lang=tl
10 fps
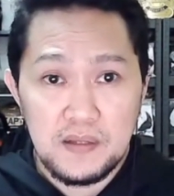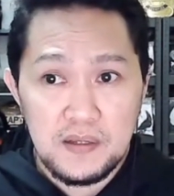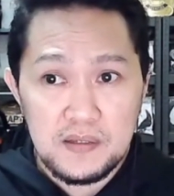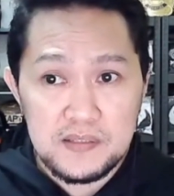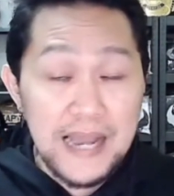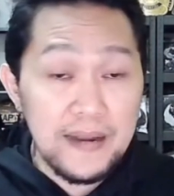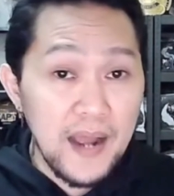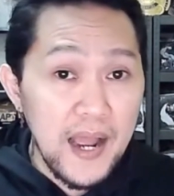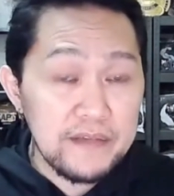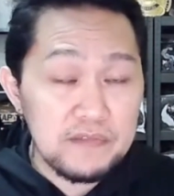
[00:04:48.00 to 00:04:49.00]
sana
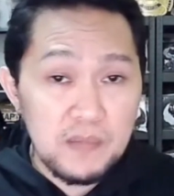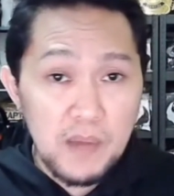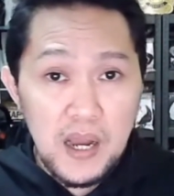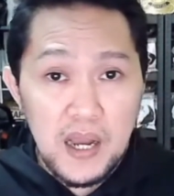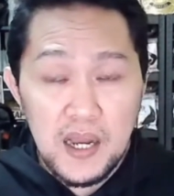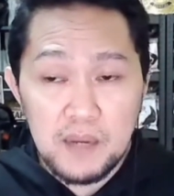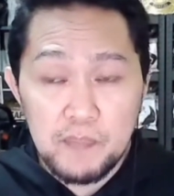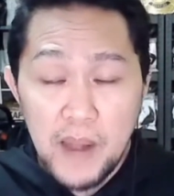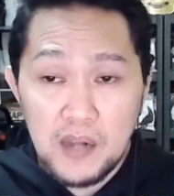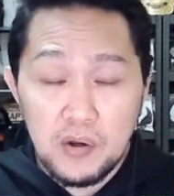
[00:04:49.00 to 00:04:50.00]
nga hindi
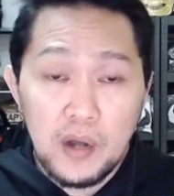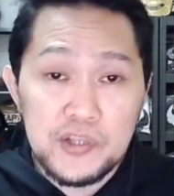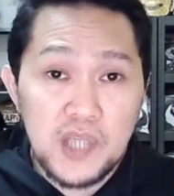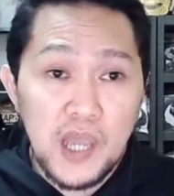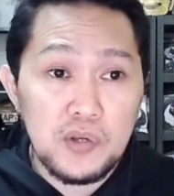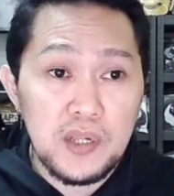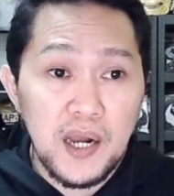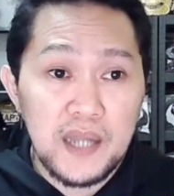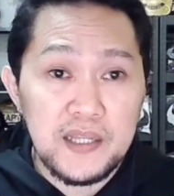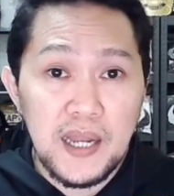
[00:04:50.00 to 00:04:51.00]
magbago ang schedule
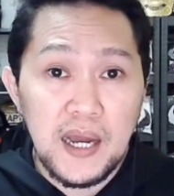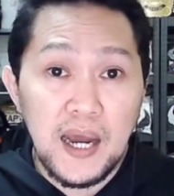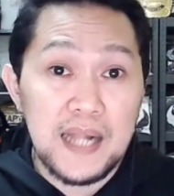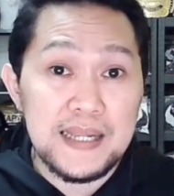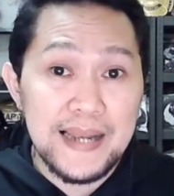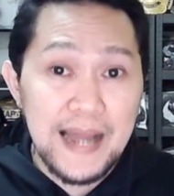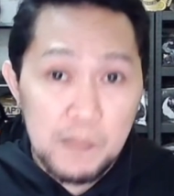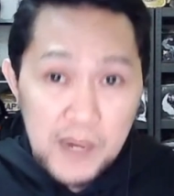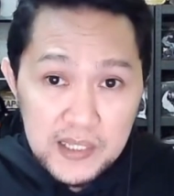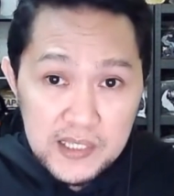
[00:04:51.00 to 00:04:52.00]
ng kanilang kalye
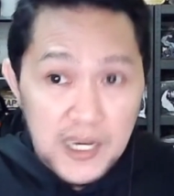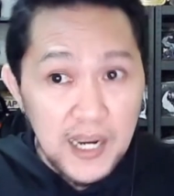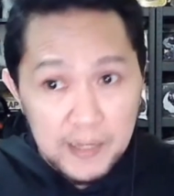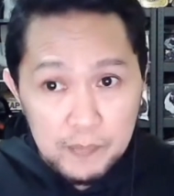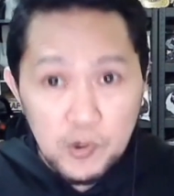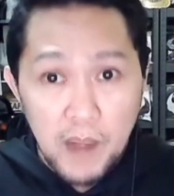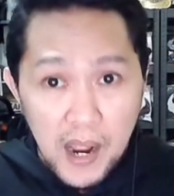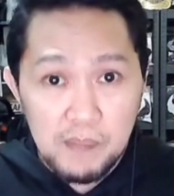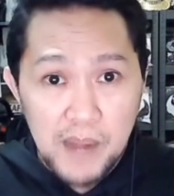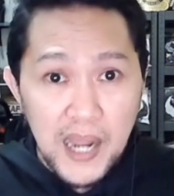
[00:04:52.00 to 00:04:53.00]
laban. Kasi ang alam ko
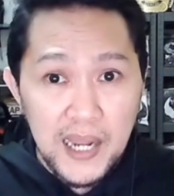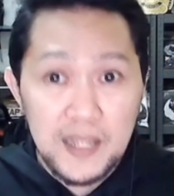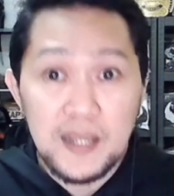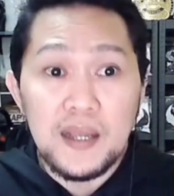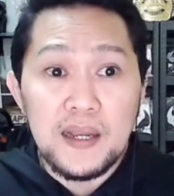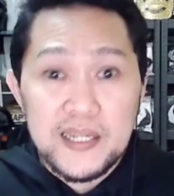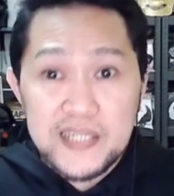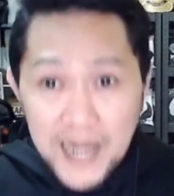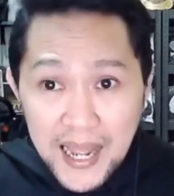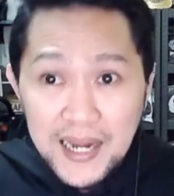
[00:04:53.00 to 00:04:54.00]
mga kabakal,
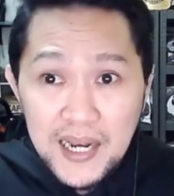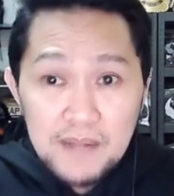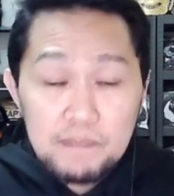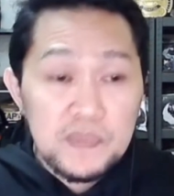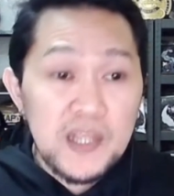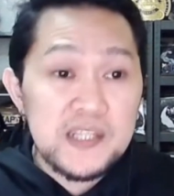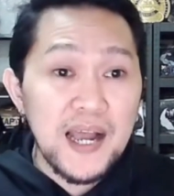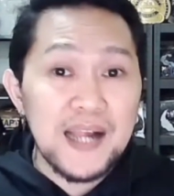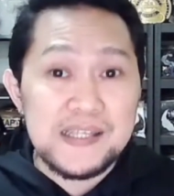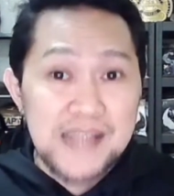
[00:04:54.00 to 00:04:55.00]
literal, nasa
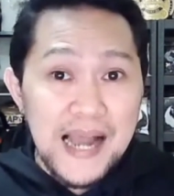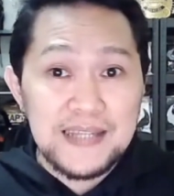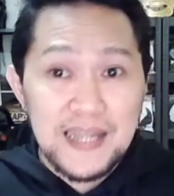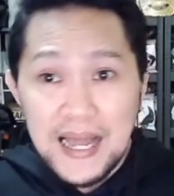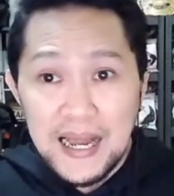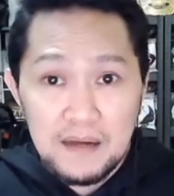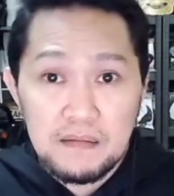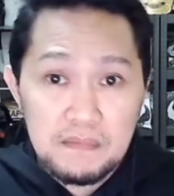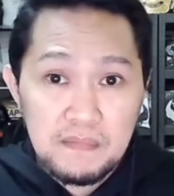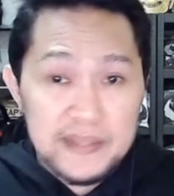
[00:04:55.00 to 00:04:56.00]
kalsada
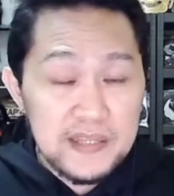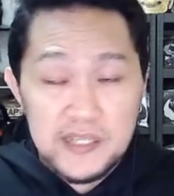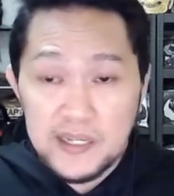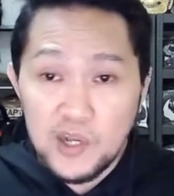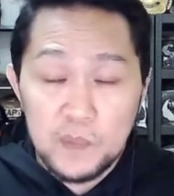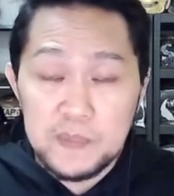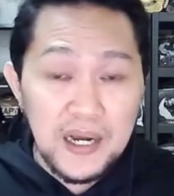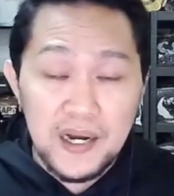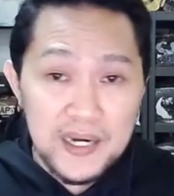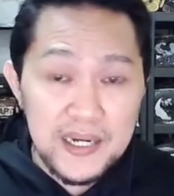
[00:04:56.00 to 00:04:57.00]
lang, hindi sa loob
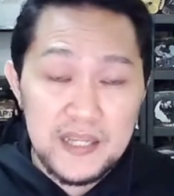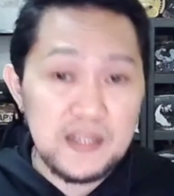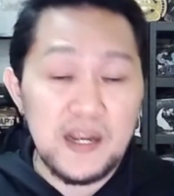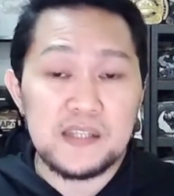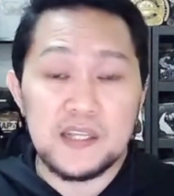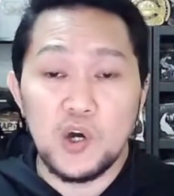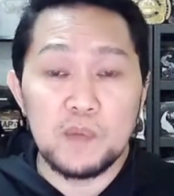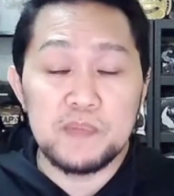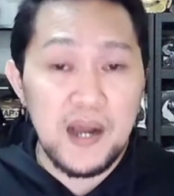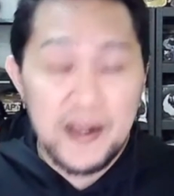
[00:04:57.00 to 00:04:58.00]
ng ring, hindi lang sa
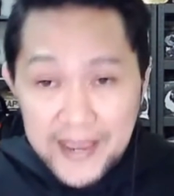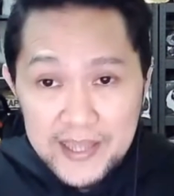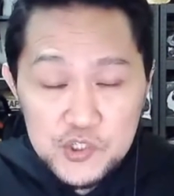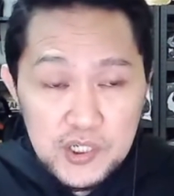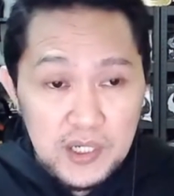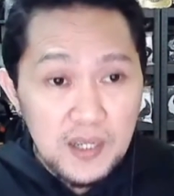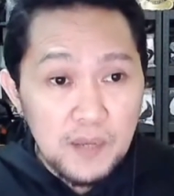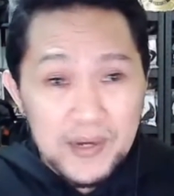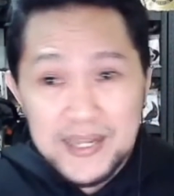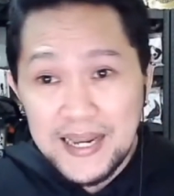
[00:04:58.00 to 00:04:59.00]
loob ng cage,
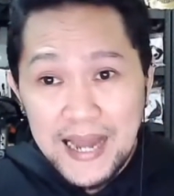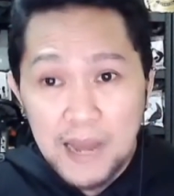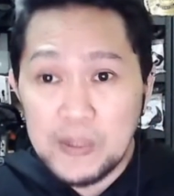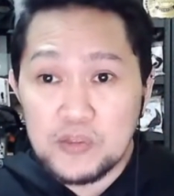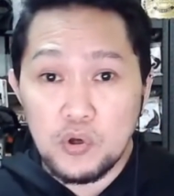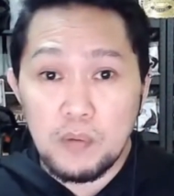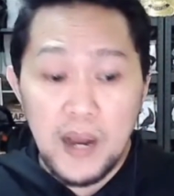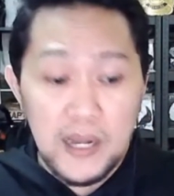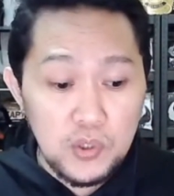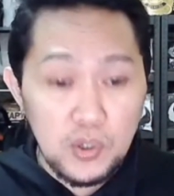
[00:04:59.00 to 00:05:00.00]
maglalaban tong
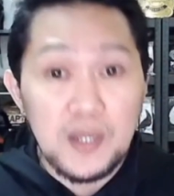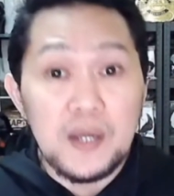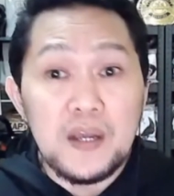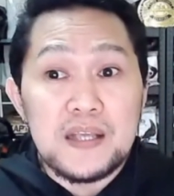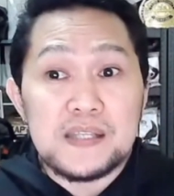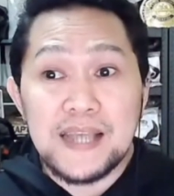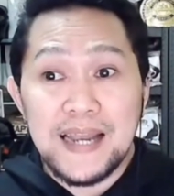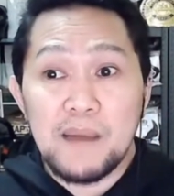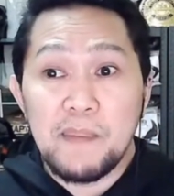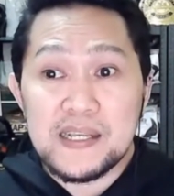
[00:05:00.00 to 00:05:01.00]
mga to. Sa
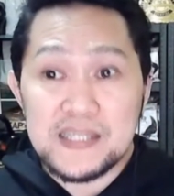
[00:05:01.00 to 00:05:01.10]
labas